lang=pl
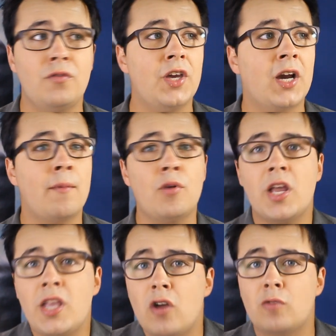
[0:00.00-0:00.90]
mówi i
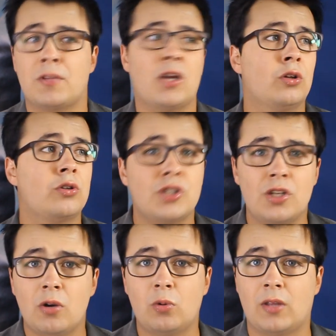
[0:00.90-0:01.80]
hamuje, nie rób tego, to
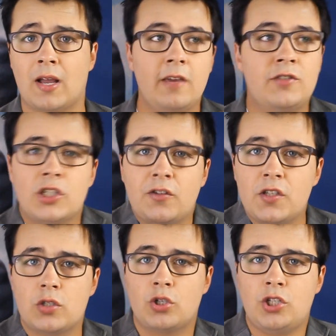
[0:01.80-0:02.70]
się nie uda. I w
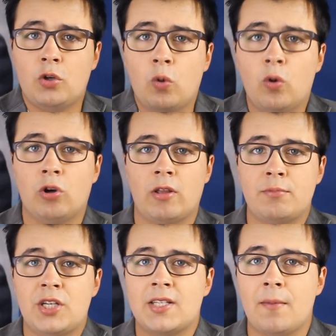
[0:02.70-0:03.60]
rzeczywistości kółko nam się